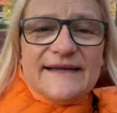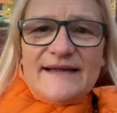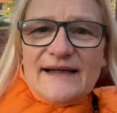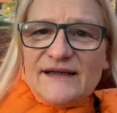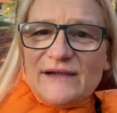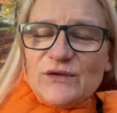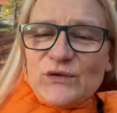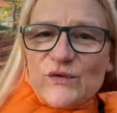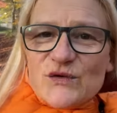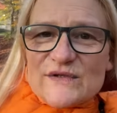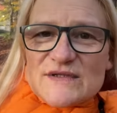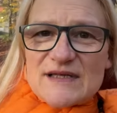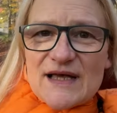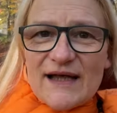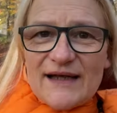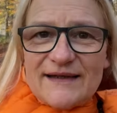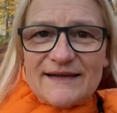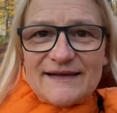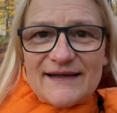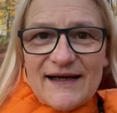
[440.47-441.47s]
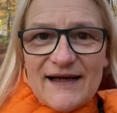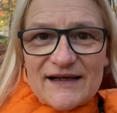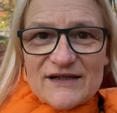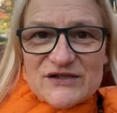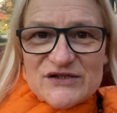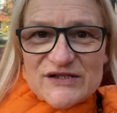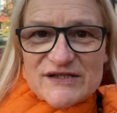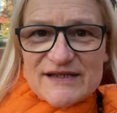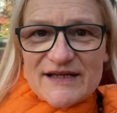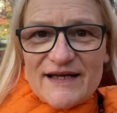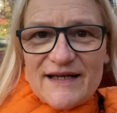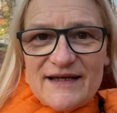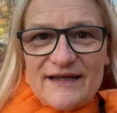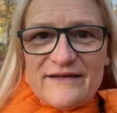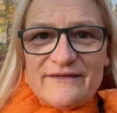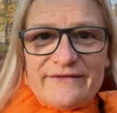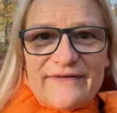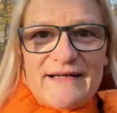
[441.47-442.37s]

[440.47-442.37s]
Änderungsantrag stellen,